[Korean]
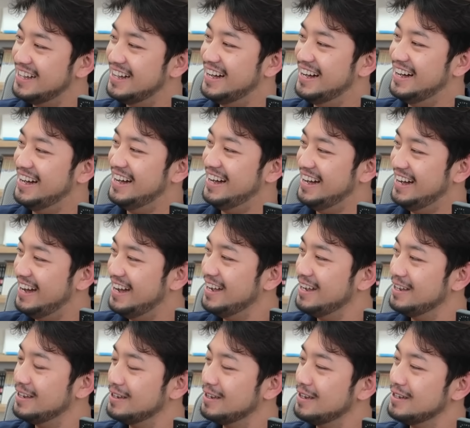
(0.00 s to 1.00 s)
예. 아, 아,
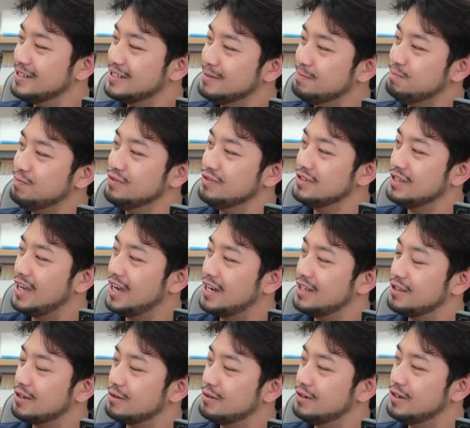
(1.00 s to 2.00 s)
10분 아, 이해가
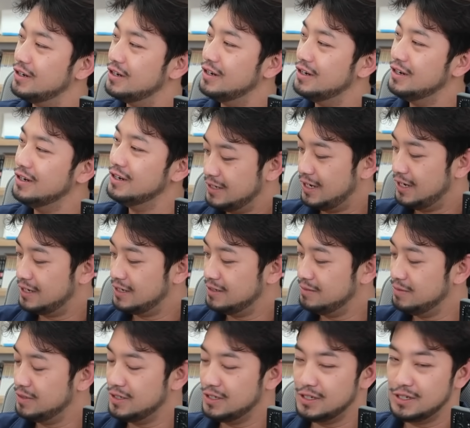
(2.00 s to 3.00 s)
됐고요. 자,
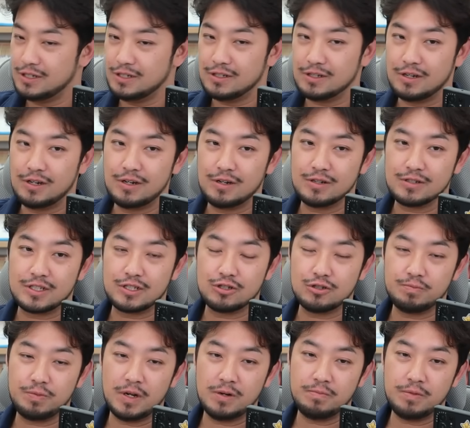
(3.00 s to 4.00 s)
그러면은 어, 지구
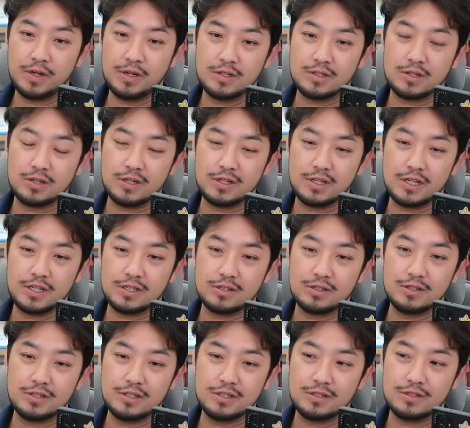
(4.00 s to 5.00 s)
평평설에
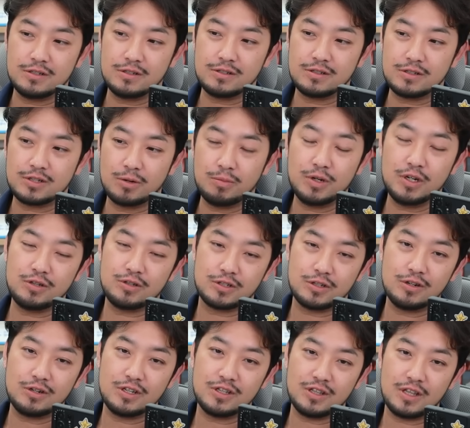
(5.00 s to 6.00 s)
대해서는 저번에
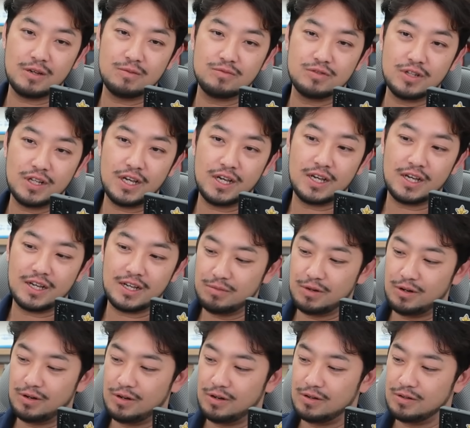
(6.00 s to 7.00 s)
들었기 때문에
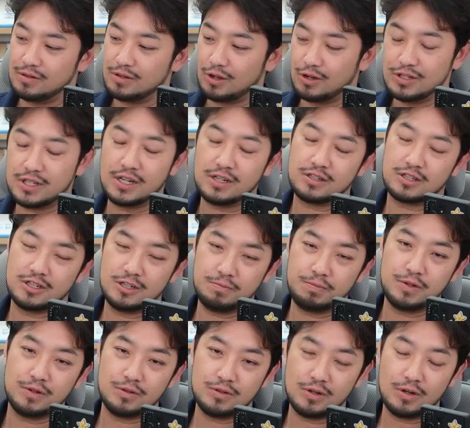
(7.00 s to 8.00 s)
뭐더 네. 이상 들을
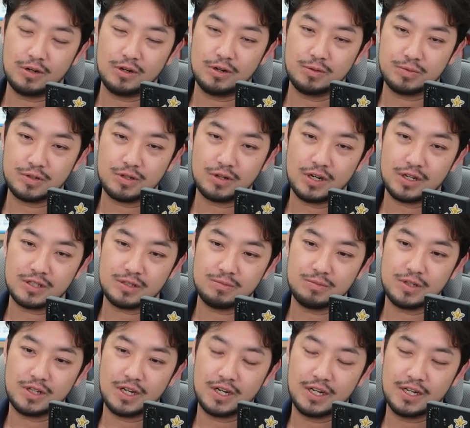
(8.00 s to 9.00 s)
필요는 없을 것
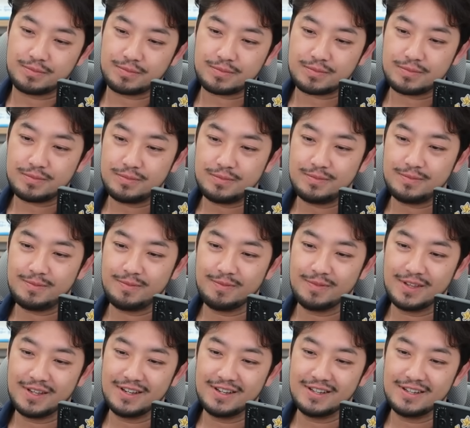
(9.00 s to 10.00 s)
같습니다. 아,
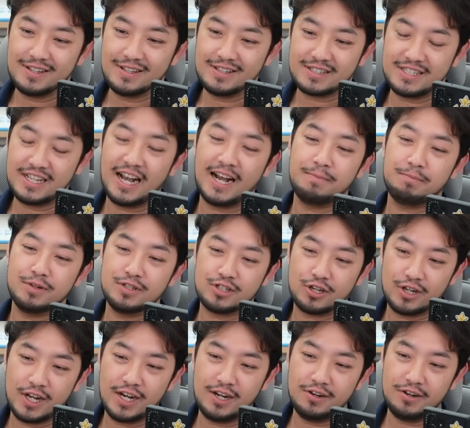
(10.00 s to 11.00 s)
그러면 그냥 그냥 한번
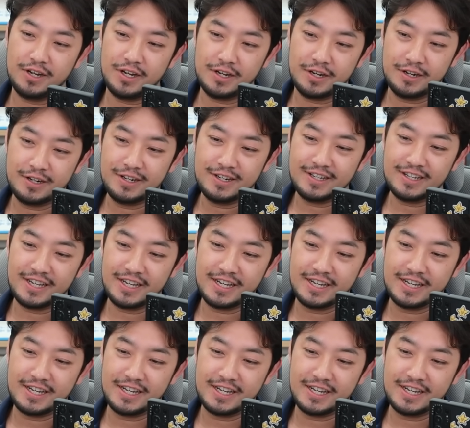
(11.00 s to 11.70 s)
전한 거예요. 예. 아,